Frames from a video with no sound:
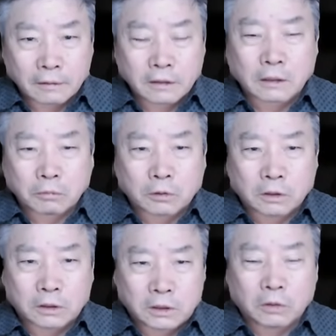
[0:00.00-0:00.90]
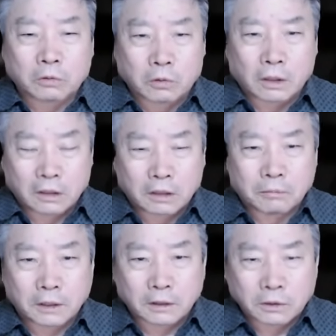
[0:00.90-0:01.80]
그때부터 지옥도가
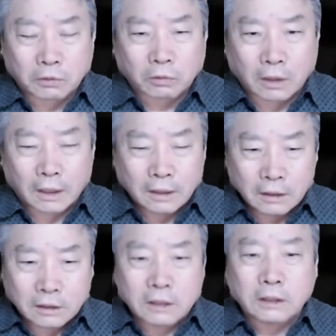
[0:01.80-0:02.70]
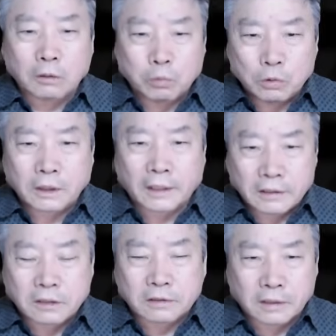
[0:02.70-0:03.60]
열립니다. 지옥도가. 진짜로 문제가
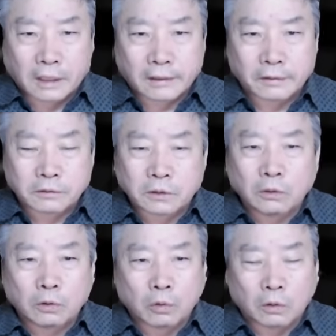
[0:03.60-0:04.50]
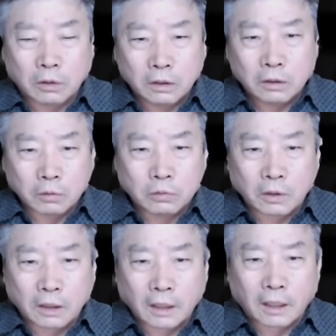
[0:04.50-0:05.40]
있었을거 아니에요.
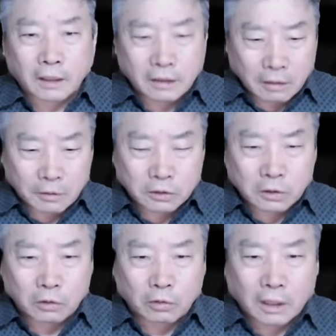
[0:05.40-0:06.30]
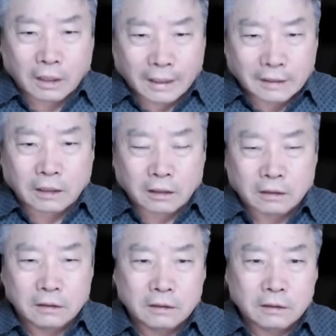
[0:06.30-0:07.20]
선동꾼들에게 그야말로 선동에 가장
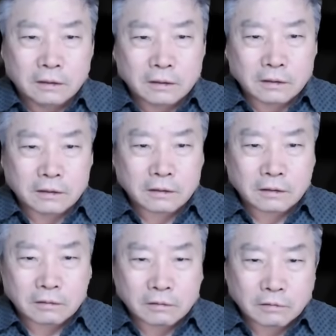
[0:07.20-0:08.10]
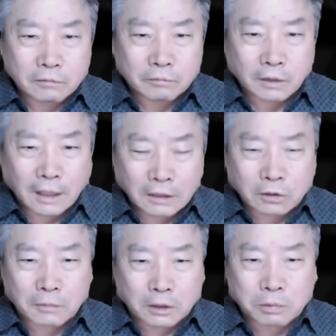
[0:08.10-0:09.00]
어, 뭐
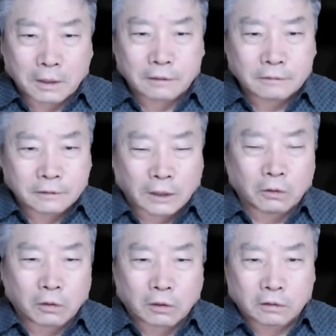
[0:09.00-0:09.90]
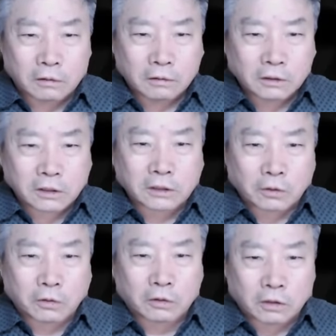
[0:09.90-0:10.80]
안성맞춤한 재료를
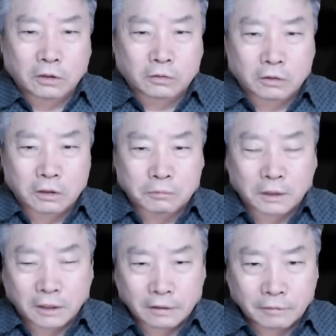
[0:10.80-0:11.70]
식재료를 던져주는 겁니다.